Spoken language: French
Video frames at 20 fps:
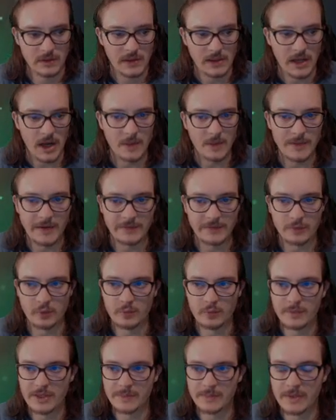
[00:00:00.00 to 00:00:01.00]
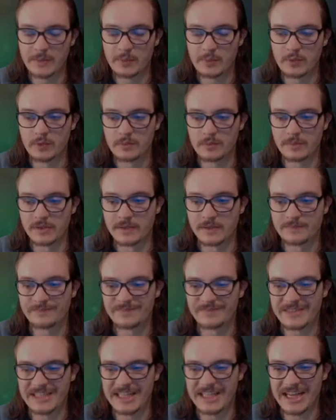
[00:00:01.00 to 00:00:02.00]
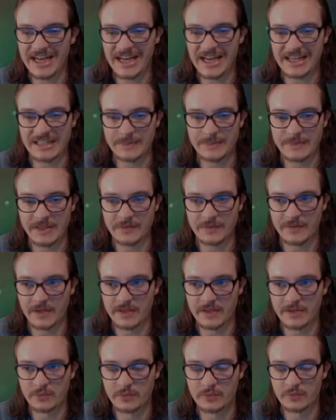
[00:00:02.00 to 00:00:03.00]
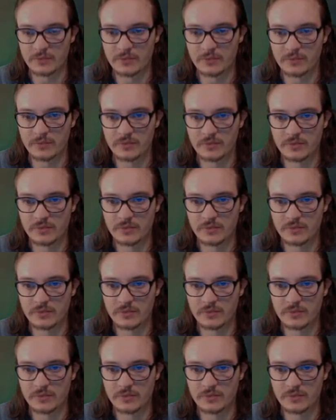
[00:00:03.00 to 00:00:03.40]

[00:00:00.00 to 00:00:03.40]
Ah, mais elles sont homing, mes bombes Ah, j'ai peut-être fait l'idiot, du coup.